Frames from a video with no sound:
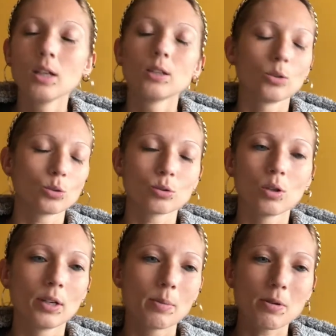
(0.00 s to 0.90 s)
non lo so, è
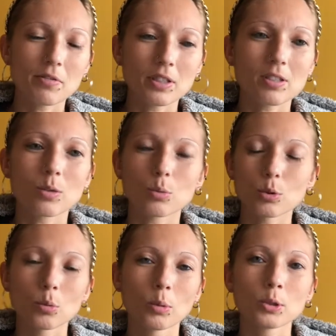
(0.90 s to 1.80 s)
una mia fissa, in questo
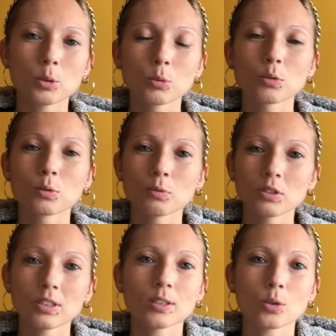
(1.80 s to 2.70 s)
momento io mi sono
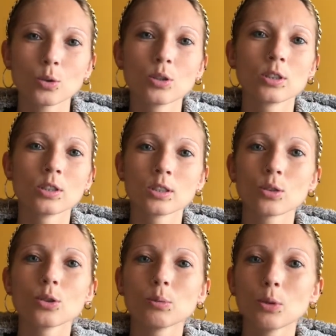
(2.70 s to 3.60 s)
fissata con,
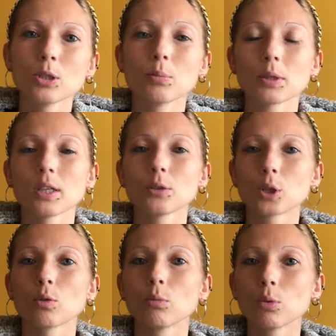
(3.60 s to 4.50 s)
con i body perché li
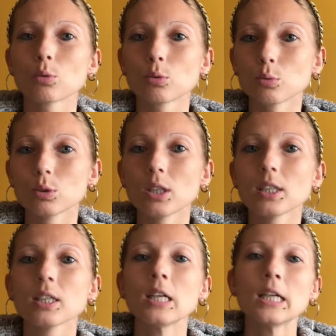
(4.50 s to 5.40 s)
trovo molto
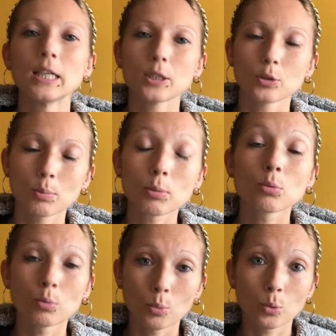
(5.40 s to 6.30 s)
utili e
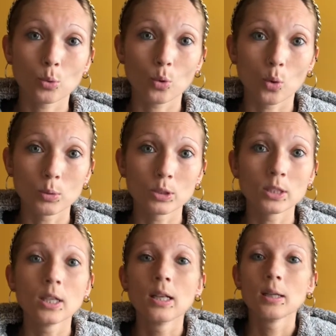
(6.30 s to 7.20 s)
soprattutto molto comodi.
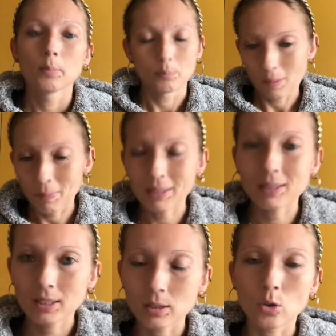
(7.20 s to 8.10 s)
A
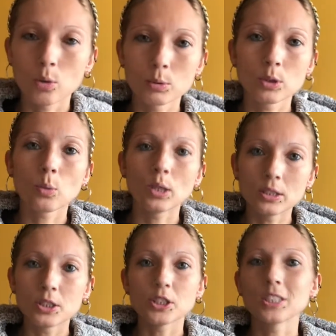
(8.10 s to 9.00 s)
parte comodi quelli di
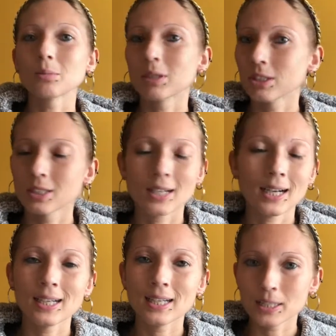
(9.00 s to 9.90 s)
Shein, ma in
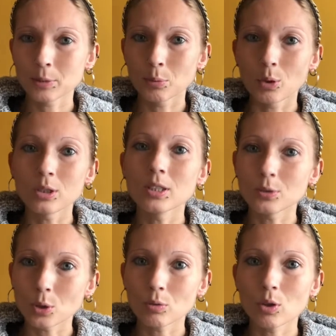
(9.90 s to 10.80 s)
generale i body li
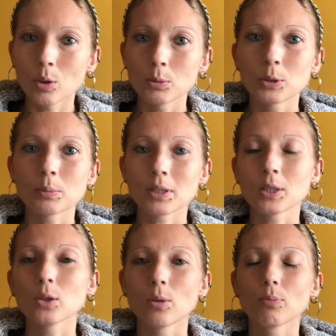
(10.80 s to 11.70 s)
trovo comodi perché
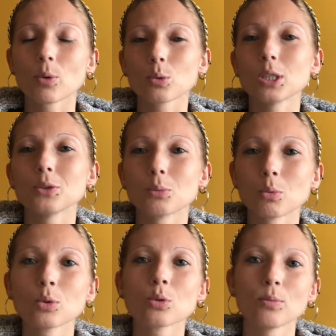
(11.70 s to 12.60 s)
io utilizzo
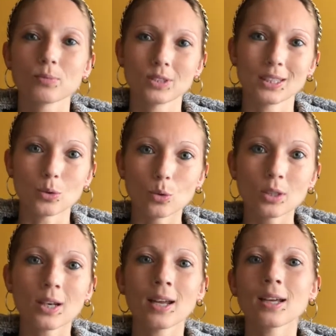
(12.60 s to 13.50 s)
molto sia
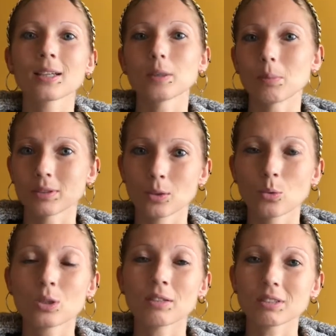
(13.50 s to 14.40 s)
gonne che
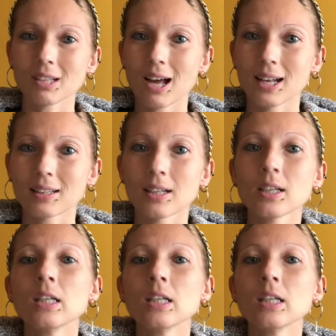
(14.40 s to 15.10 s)
pantaloni a vita alta.